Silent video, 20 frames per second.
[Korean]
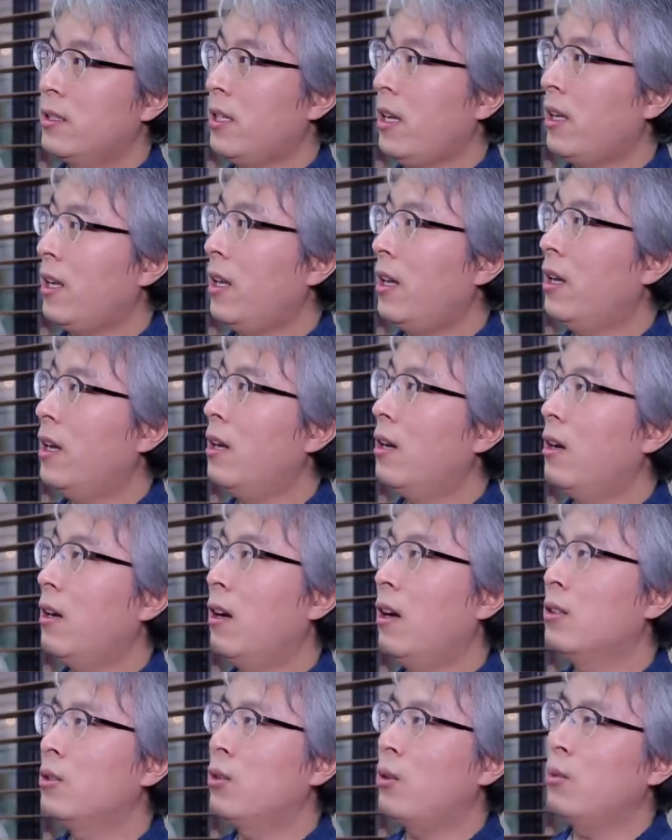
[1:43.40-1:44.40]
자기가
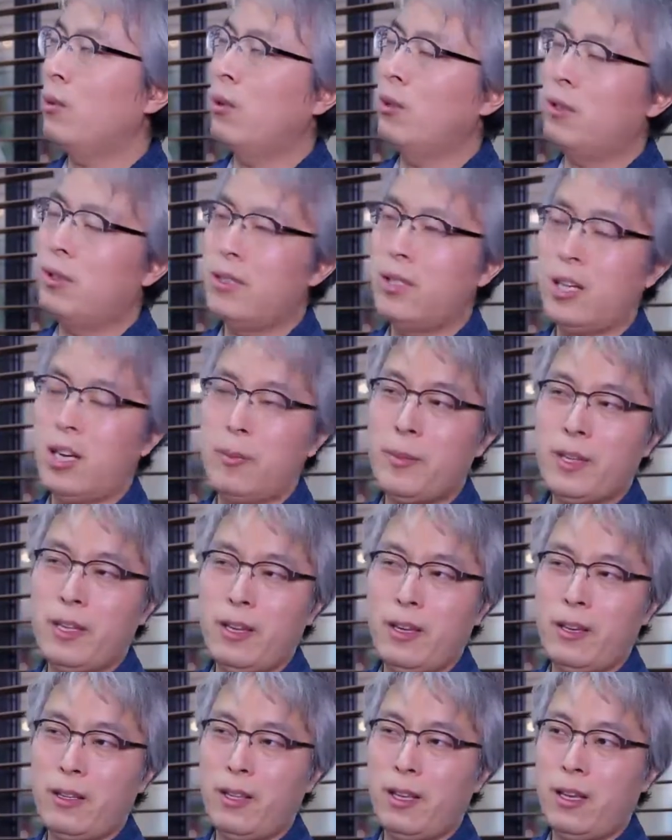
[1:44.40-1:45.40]
아, 어떤 사람이
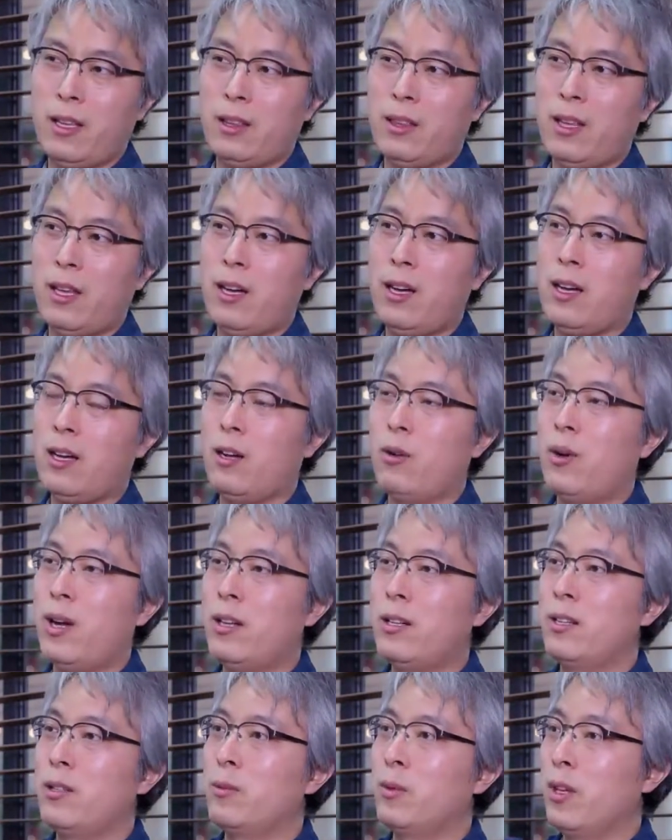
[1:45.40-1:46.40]
되어야 되겠다라고
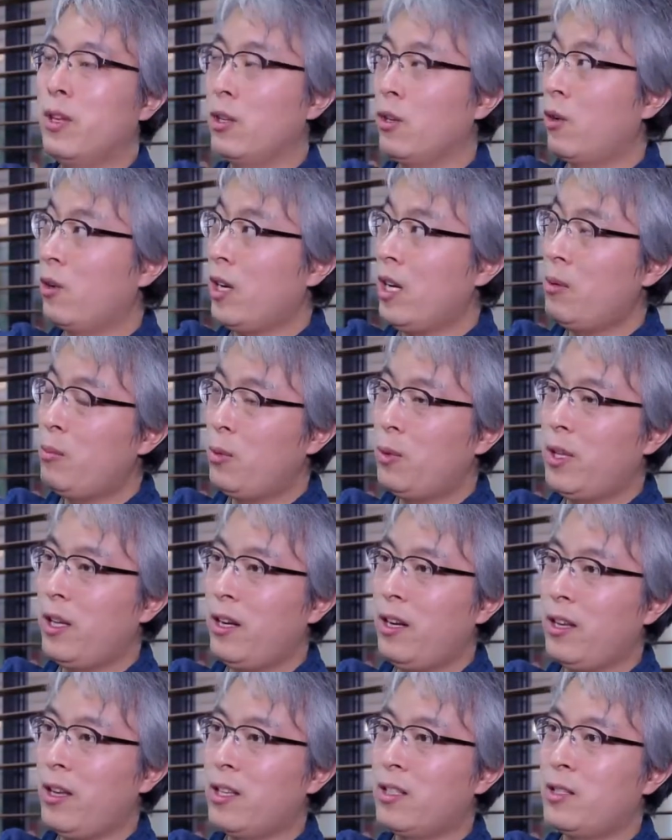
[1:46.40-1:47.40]
하는 역할
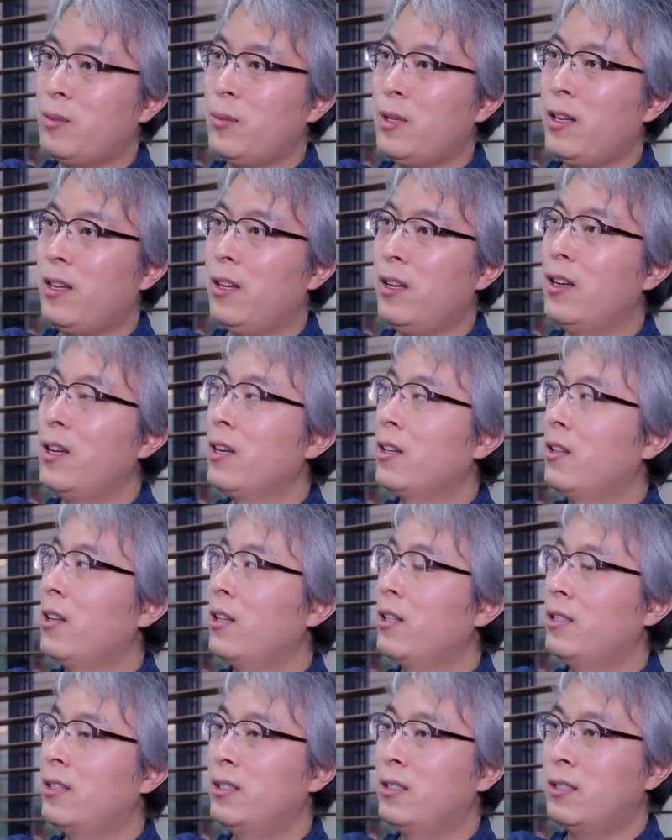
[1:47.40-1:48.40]
모델이라는 게 있습니다.
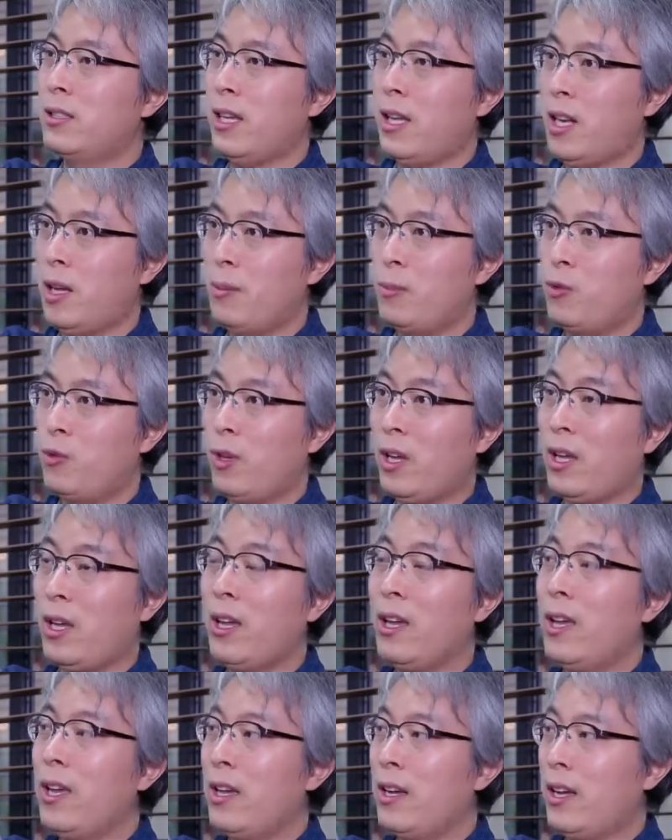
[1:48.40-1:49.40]
근데 그 사람
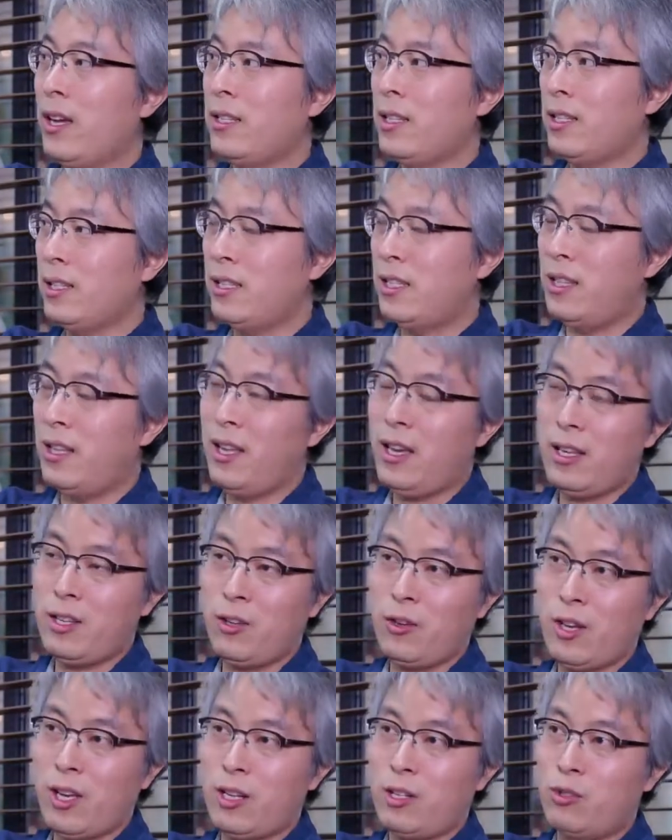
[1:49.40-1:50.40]
중에 가장
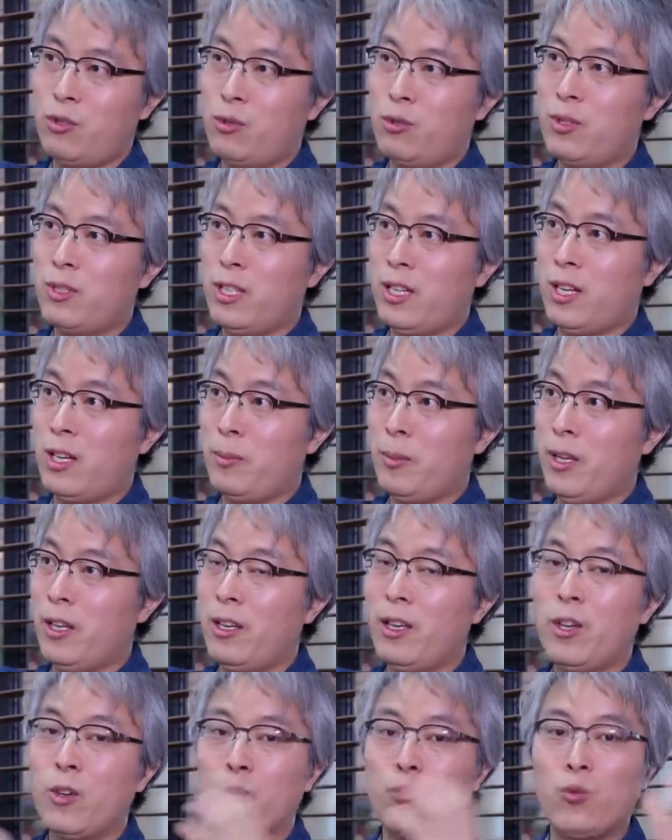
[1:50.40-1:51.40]
지대한 영향을 주는
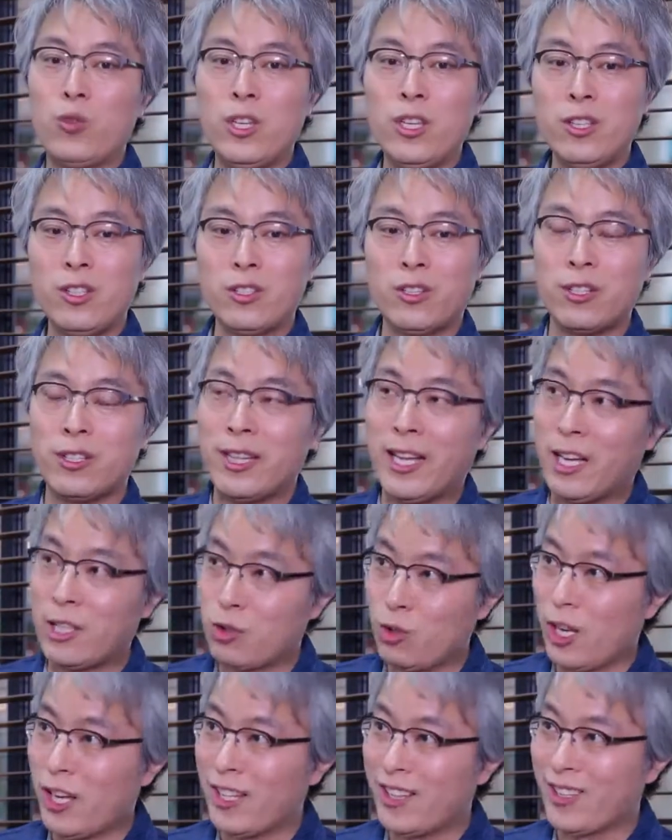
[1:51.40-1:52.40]
사람이 위인전은
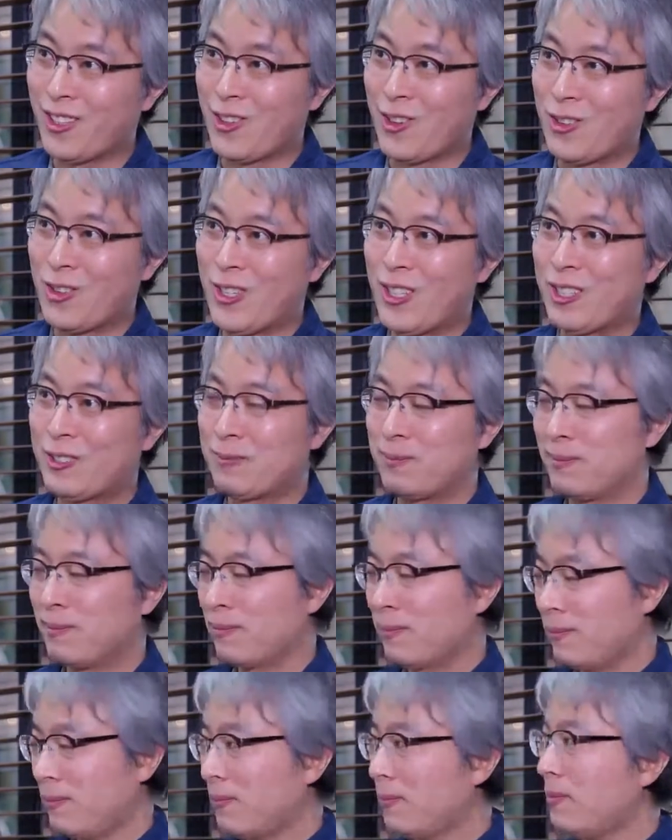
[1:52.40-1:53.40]
나중에 있는 거고요.
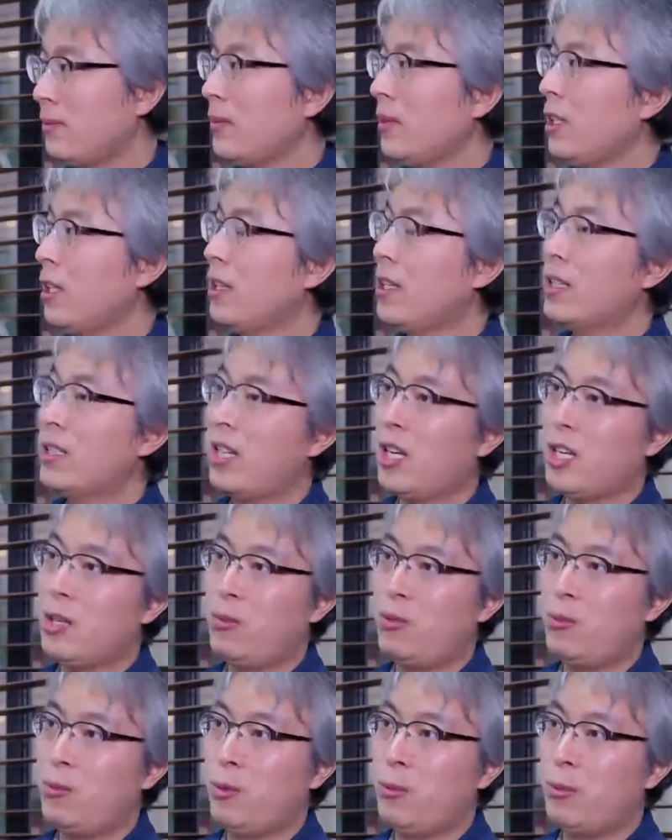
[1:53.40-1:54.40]
일단
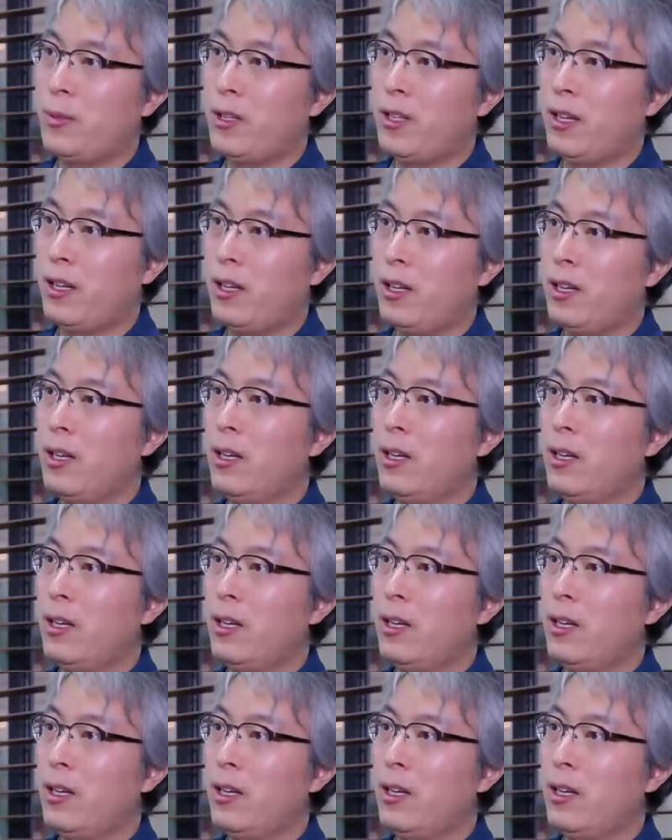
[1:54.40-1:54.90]
자기 부모입니다.